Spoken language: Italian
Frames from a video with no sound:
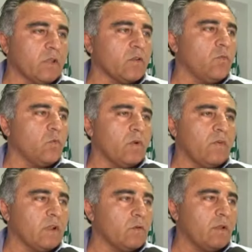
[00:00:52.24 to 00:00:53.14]
che comunque
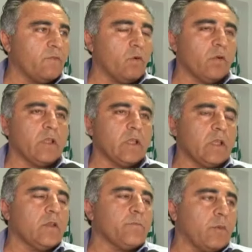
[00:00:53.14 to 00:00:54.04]
vengono da fuori,
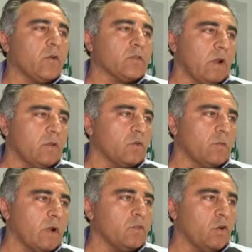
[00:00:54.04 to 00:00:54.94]
che portano la loro
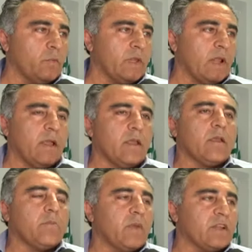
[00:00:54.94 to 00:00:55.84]

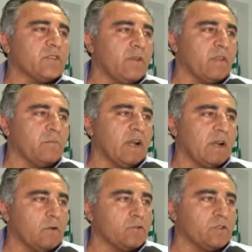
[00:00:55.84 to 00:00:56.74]
manodopera, eh, ma resta ferma la
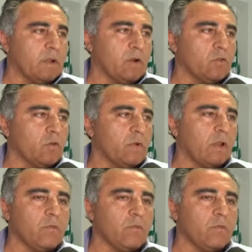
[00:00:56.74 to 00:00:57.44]
nostra manodopera.